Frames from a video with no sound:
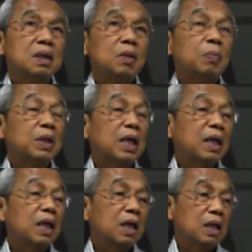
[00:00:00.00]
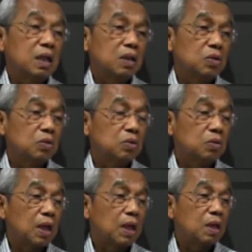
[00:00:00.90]
dipertanyakan
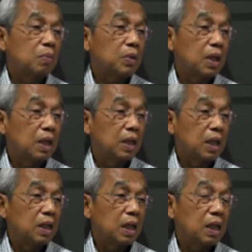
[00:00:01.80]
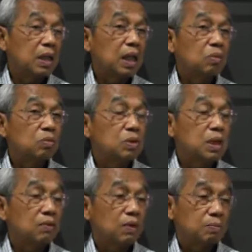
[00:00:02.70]
kejujuran, keberanian dan tanggung
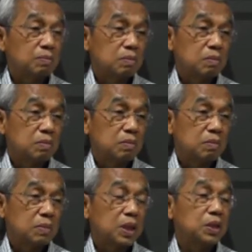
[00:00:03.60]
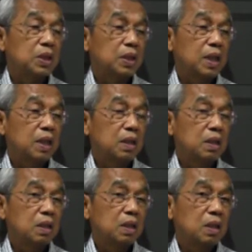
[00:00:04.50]
jawab presiden
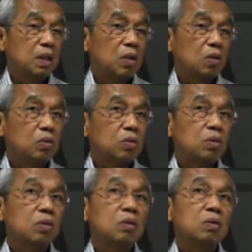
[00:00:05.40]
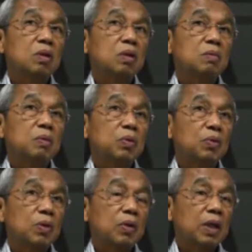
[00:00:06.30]
untuk
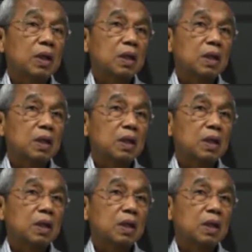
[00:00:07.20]
memperkuat